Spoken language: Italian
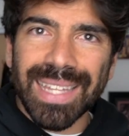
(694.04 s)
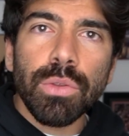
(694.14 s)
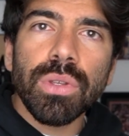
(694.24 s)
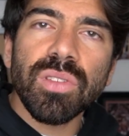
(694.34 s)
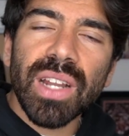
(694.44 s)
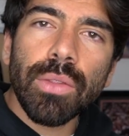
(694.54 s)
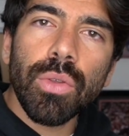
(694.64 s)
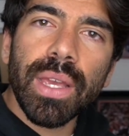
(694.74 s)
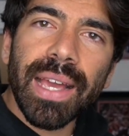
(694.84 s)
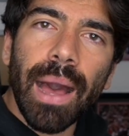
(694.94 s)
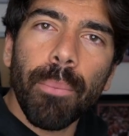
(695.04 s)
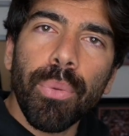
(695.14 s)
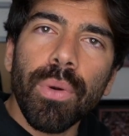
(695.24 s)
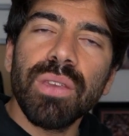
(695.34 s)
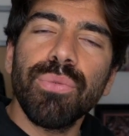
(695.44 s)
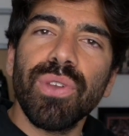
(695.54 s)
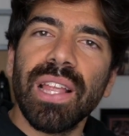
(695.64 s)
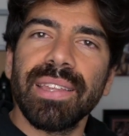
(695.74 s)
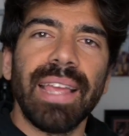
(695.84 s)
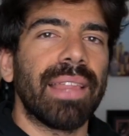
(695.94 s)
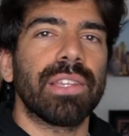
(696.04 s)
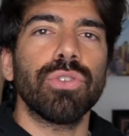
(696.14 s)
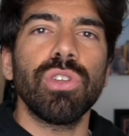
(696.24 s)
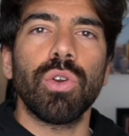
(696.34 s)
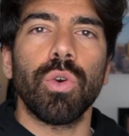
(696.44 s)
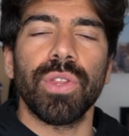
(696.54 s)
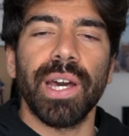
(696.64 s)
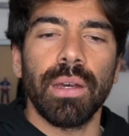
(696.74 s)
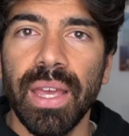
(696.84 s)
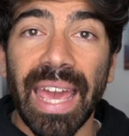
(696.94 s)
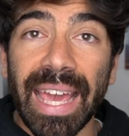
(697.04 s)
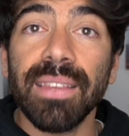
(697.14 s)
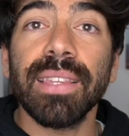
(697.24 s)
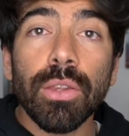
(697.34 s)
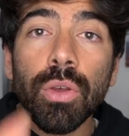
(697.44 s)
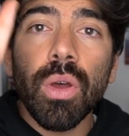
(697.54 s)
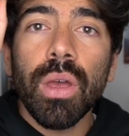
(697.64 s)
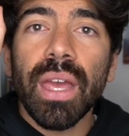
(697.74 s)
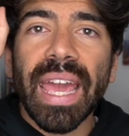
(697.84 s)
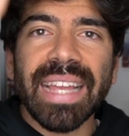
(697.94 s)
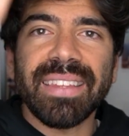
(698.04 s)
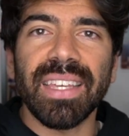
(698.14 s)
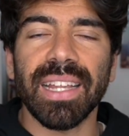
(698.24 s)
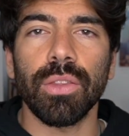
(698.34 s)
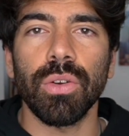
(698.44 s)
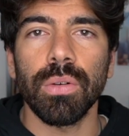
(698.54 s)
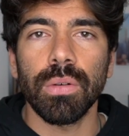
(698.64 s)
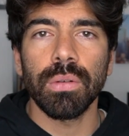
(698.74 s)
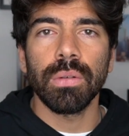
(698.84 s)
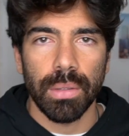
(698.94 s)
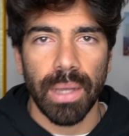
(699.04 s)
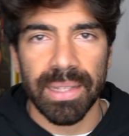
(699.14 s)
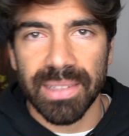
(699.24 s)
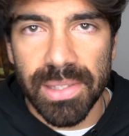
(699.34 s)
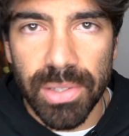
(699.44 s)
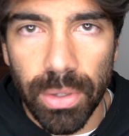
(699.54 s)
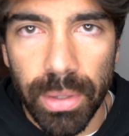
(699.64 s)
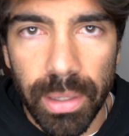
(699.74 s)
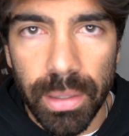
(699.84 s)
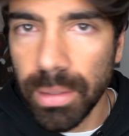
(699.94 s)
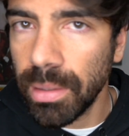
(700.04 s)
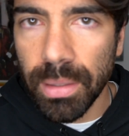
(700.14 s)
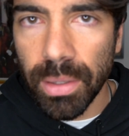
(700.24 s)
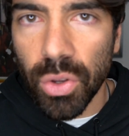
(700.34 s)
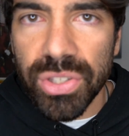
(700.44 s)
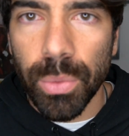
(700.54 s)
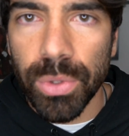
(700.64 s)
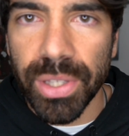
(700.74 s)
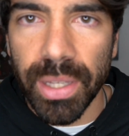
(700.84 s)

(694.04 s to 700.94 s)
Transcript: stanno entrando in campo in fila indiana sono in coda entrano e tirano attenzione cosa vuol